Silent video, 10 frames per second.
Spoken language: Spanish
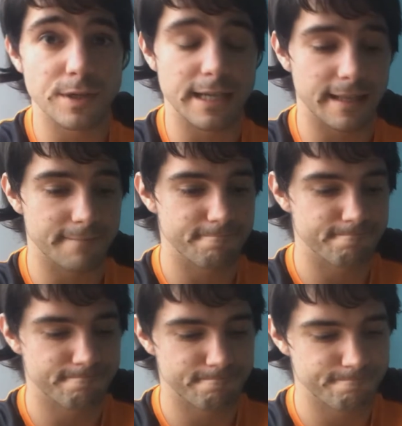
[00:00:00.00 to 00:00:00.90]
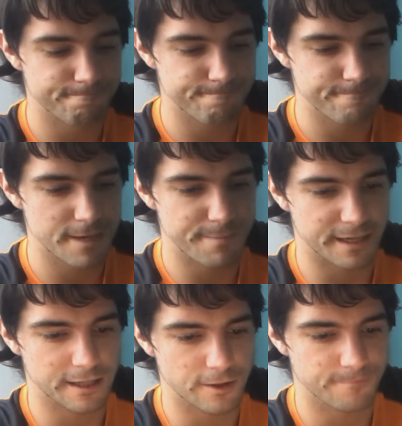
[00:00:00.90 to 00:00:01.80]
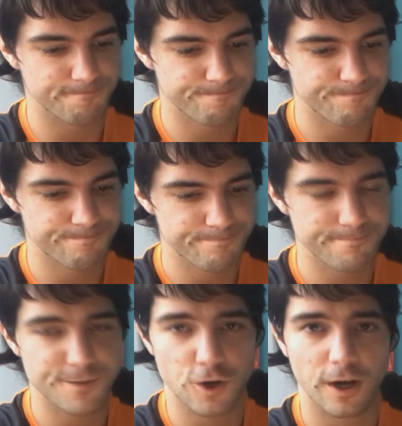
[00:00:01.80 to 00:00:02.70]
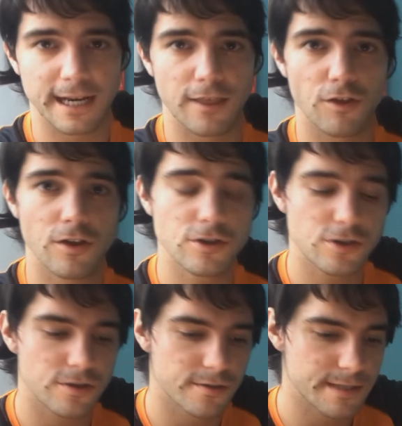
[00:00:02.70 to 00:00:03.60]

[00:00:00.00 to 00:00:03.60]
Pues nada, he perdido. Solo he ganado dos.